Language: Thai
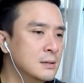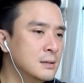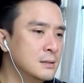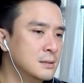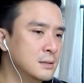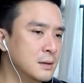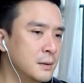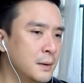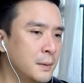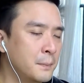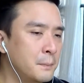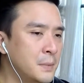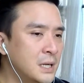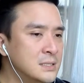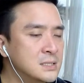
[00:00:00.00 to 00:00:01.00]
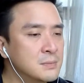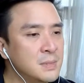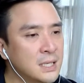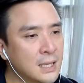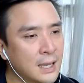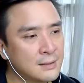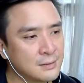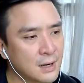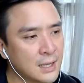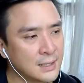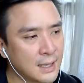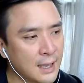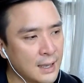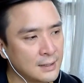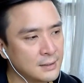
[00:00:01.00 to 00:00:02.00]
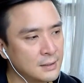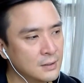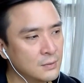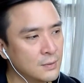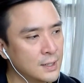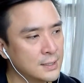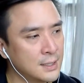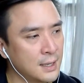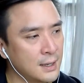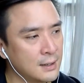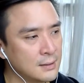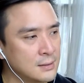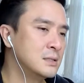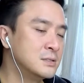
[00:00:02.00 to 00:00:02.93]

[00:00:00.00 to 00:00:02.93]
เเหมือนจะมีการรายงานนะว่าทาง